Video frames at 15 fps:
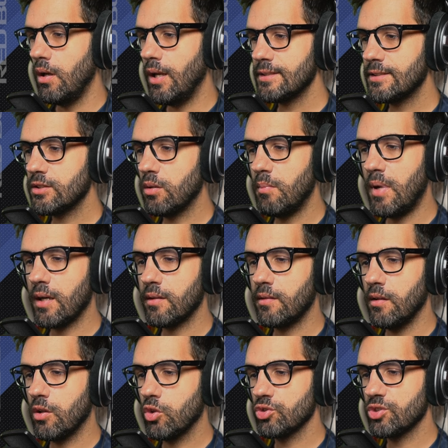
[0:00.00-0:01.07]
l'Aston
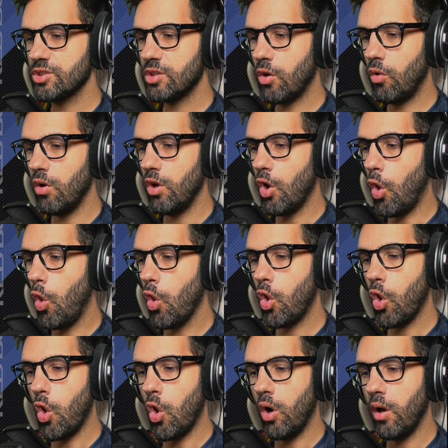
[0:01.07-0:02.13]
Martin con Stroll,
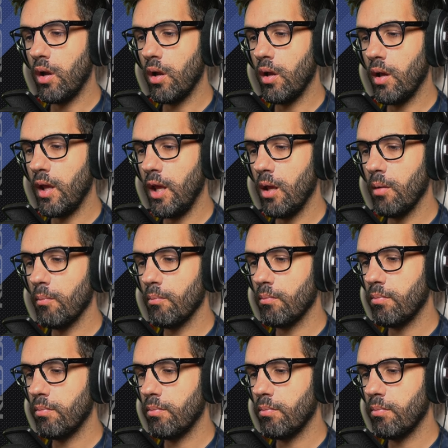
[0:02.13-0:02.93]
Ocon e